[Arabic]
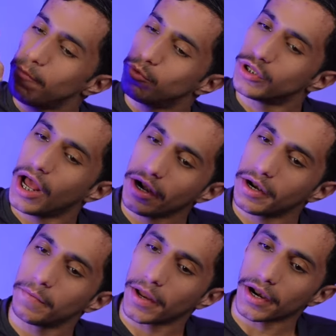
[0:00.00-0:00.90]

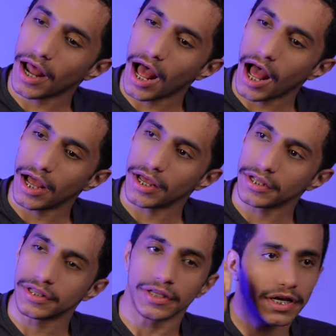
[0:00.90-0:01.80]
مدرب
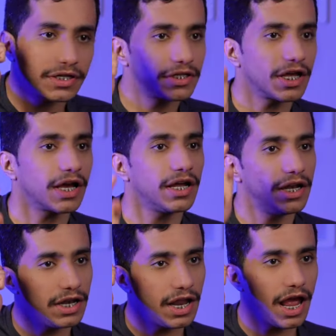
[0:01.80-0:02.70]
الرائد
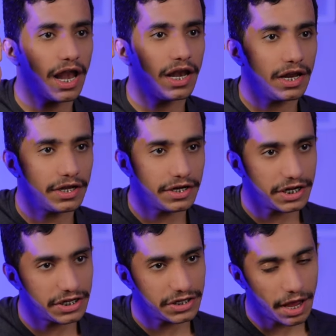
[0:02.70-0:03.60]
يستغل
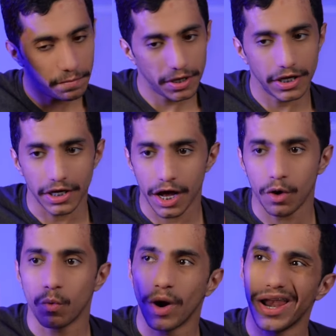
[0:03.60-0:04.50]
الانهزامية
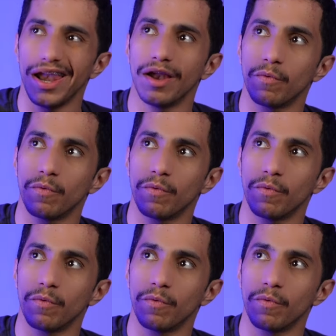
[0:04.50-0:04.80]
وال...